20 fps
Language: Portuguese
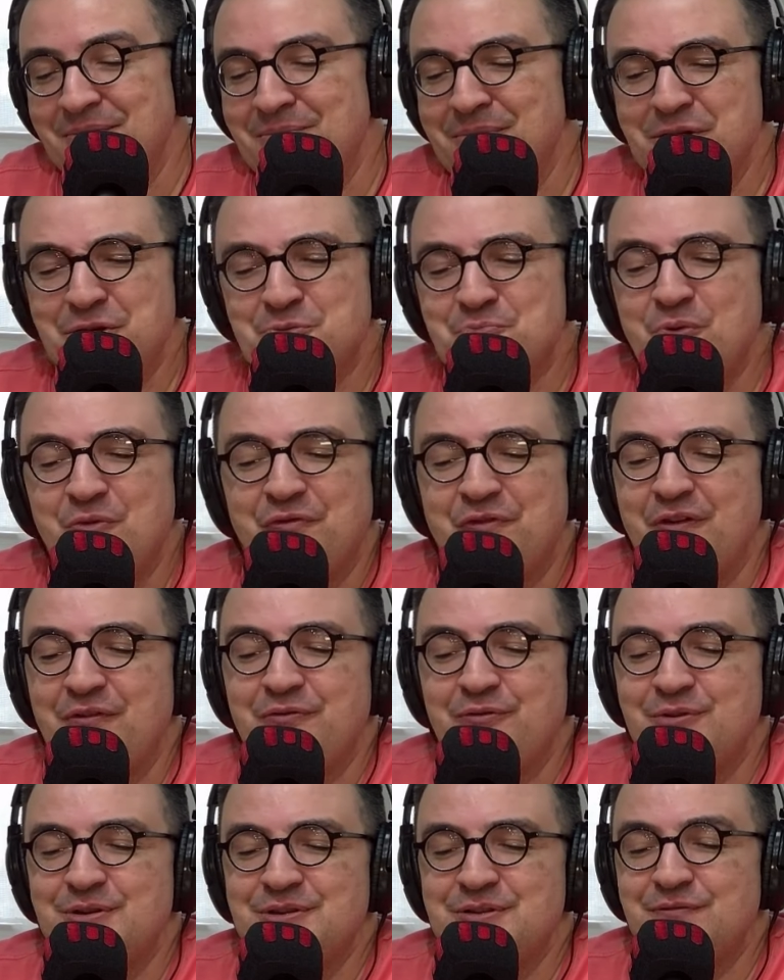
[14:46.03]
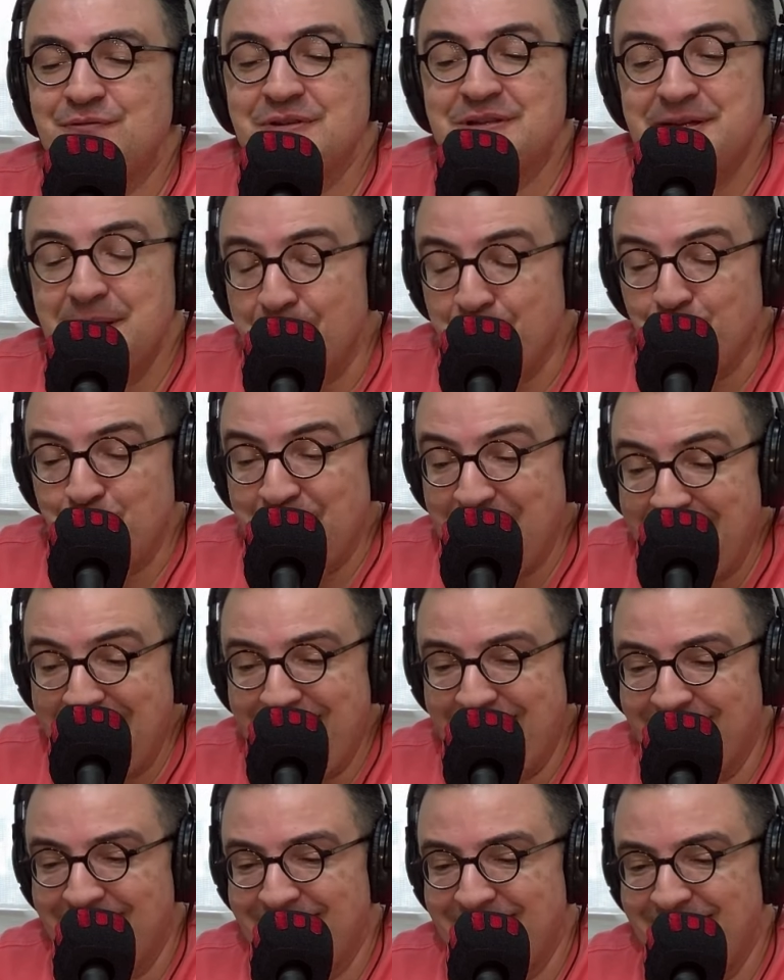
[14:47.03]
Mas por favor, se você
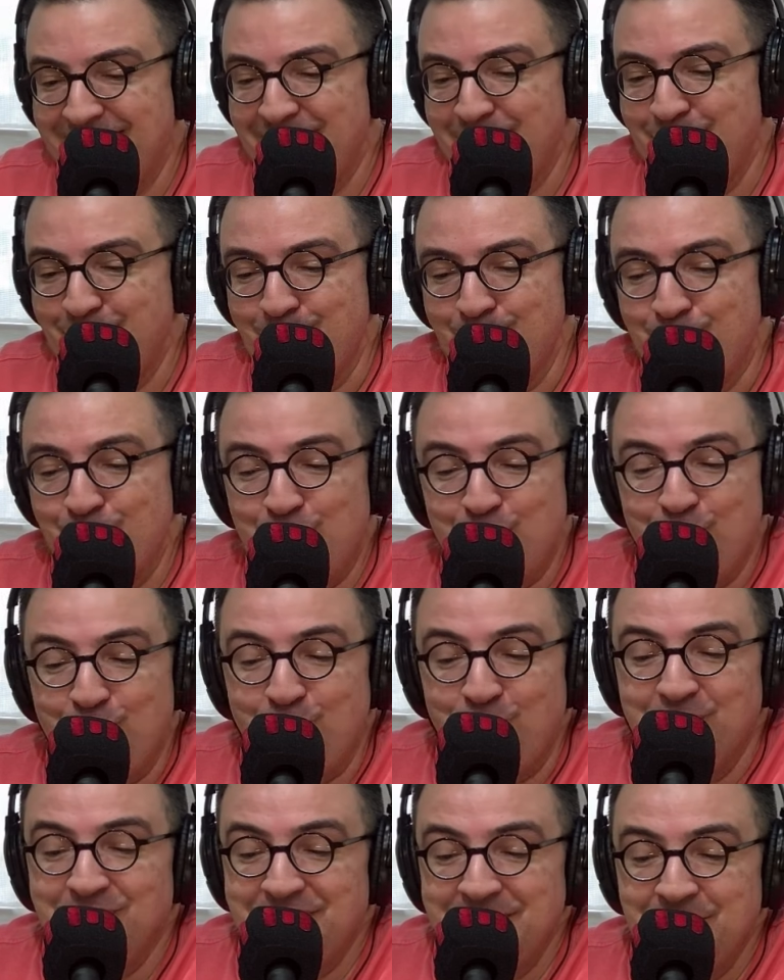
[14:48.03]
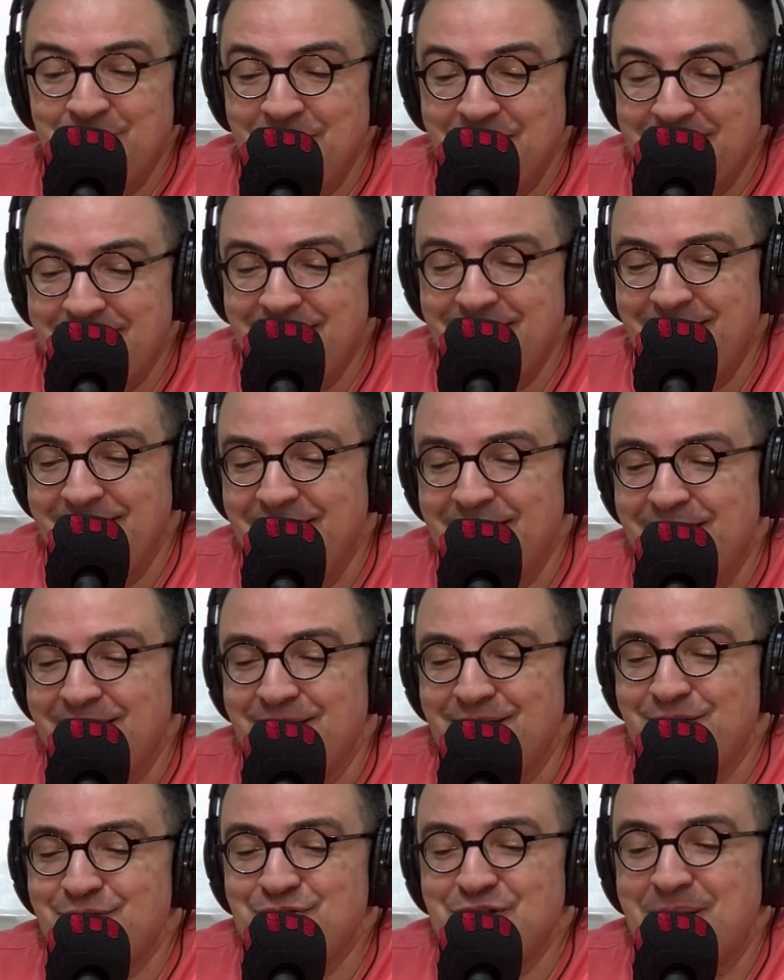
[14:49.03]
puder, porque eu contando aqui
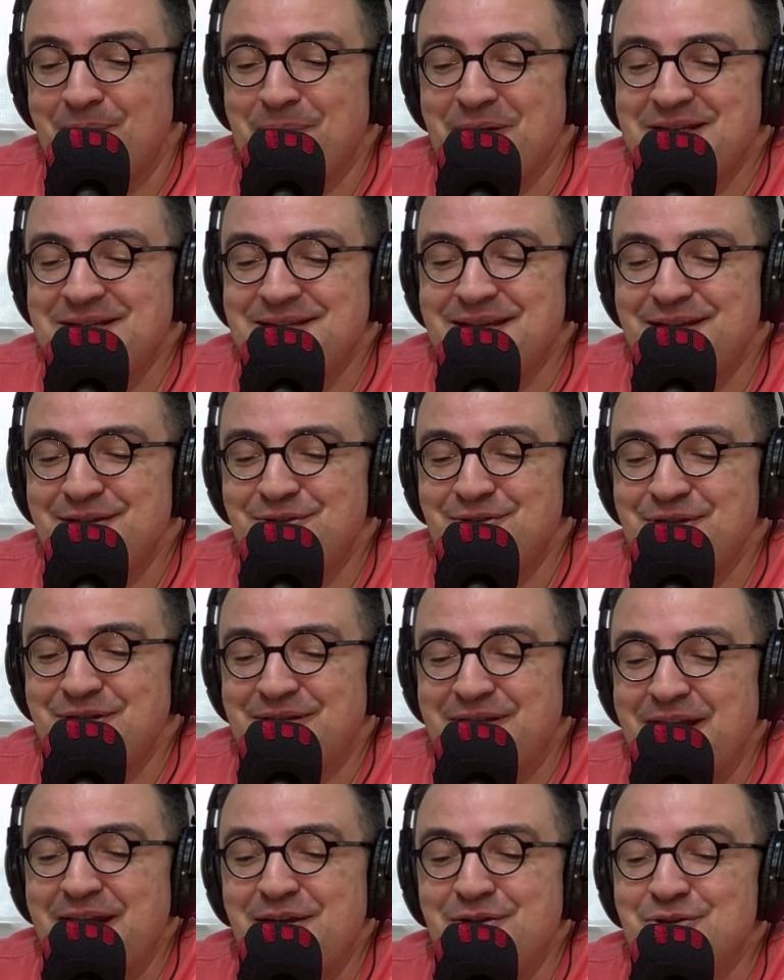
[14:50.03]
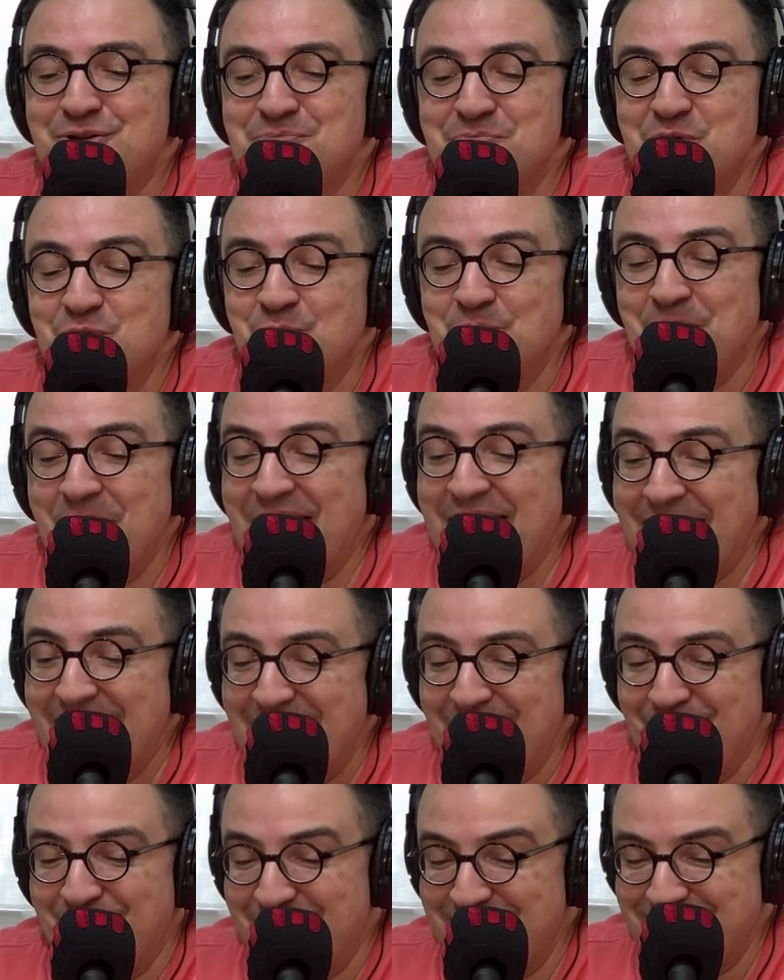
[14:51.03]
já passei de 3 mil
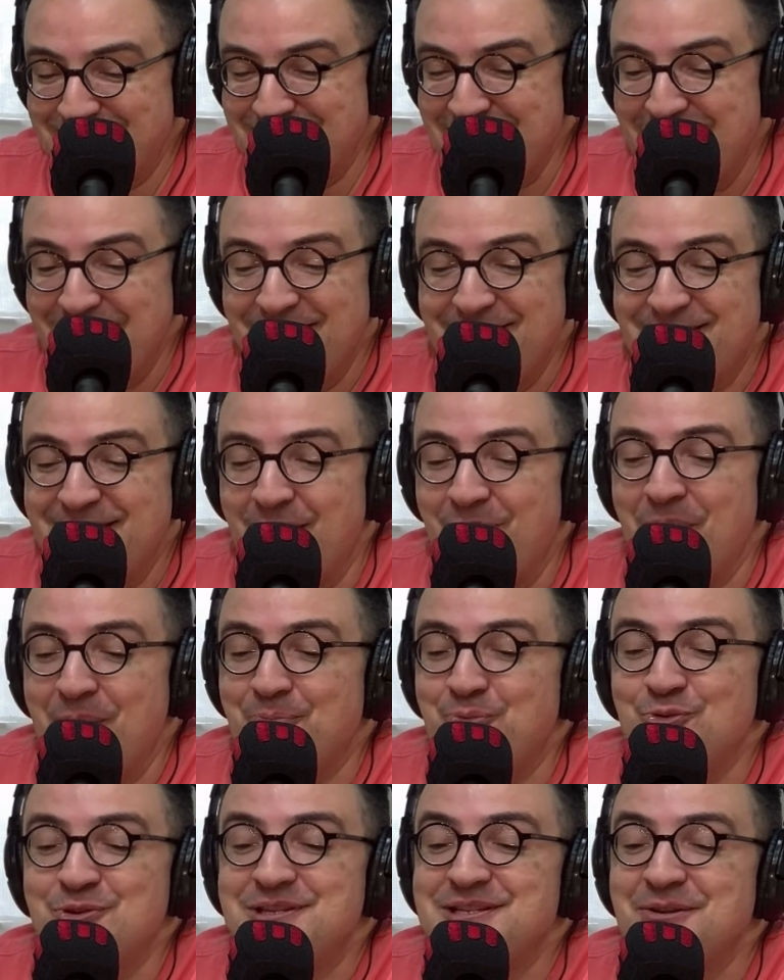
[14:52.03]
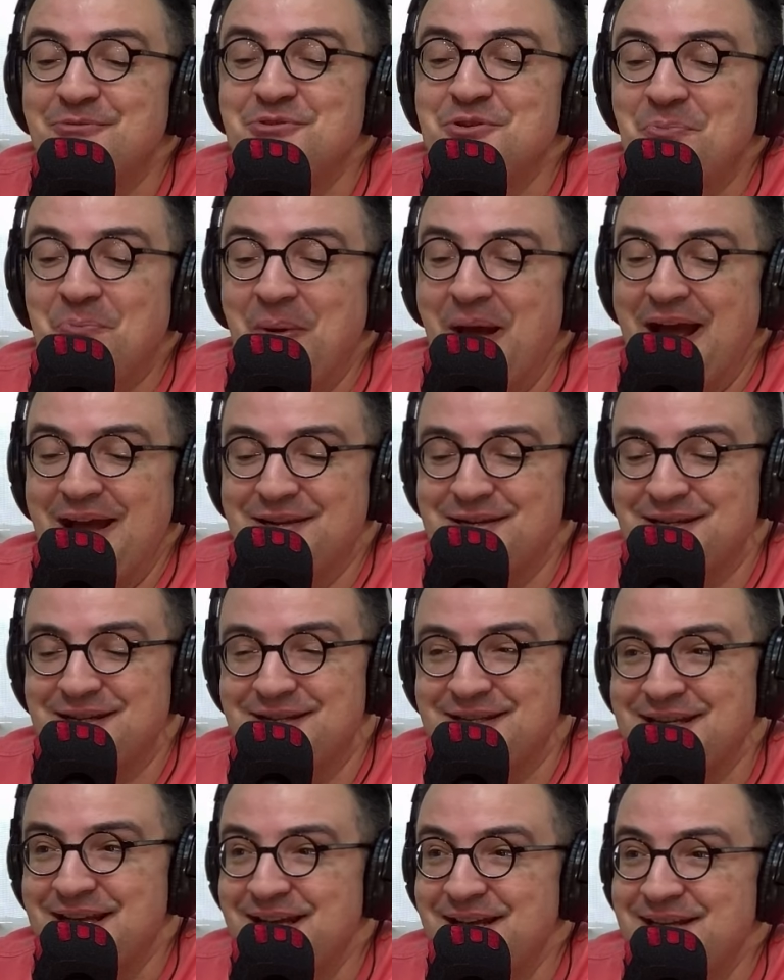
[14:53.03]
palavras, dá uma porção de
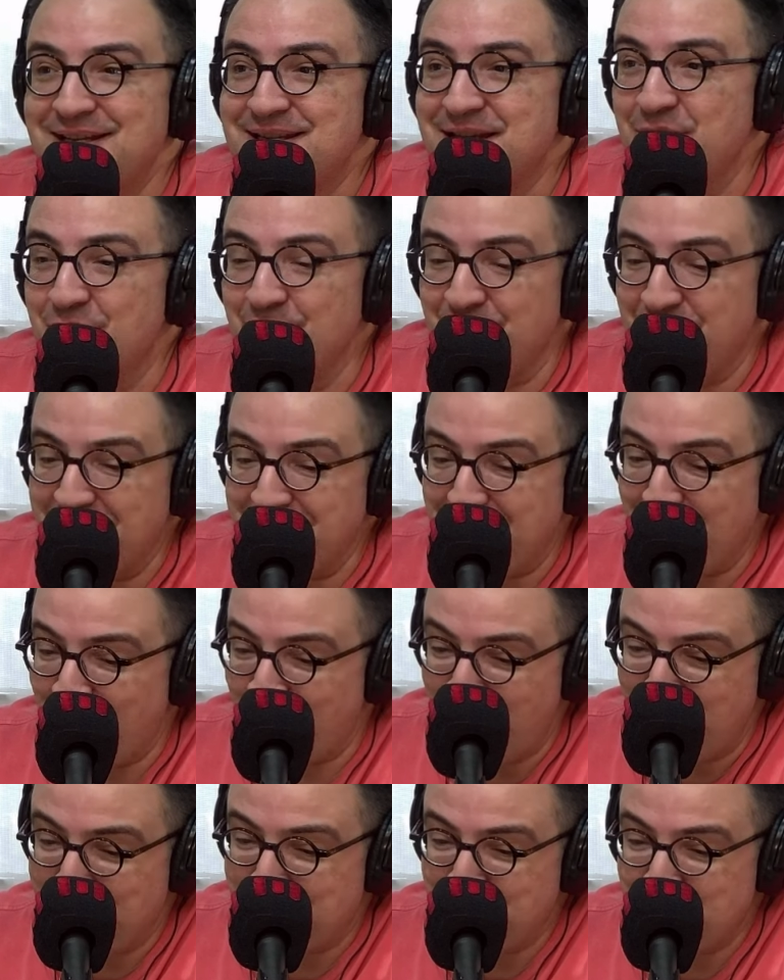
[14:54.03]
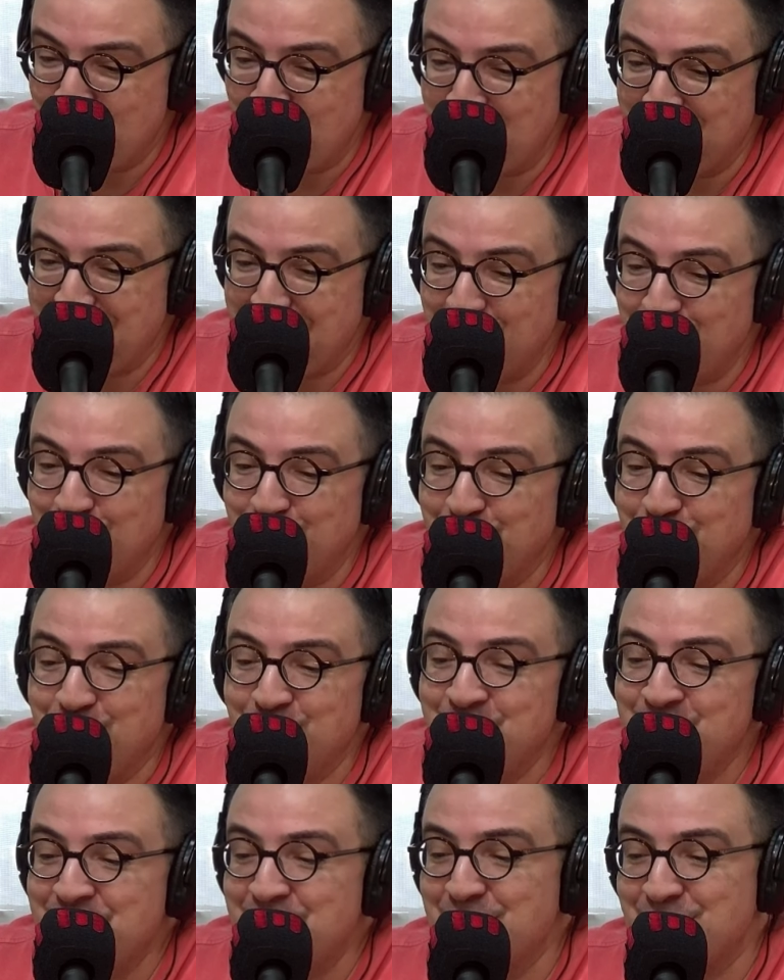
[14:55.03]
páginas. Você não vai dar conta de contar tudo
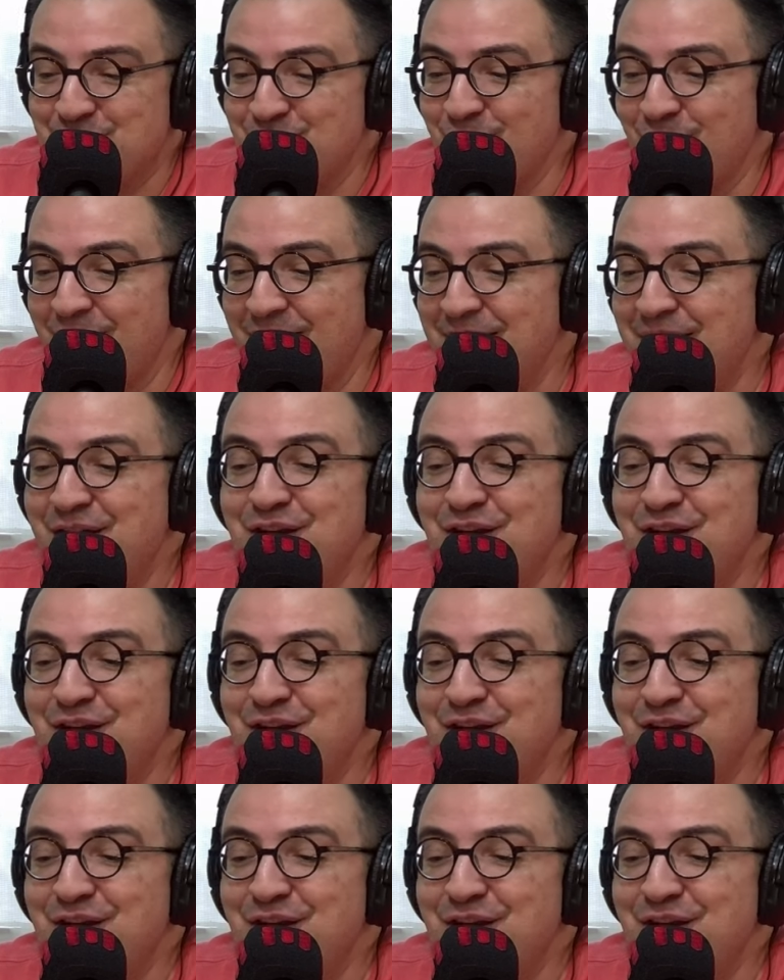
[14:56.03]
num dia só.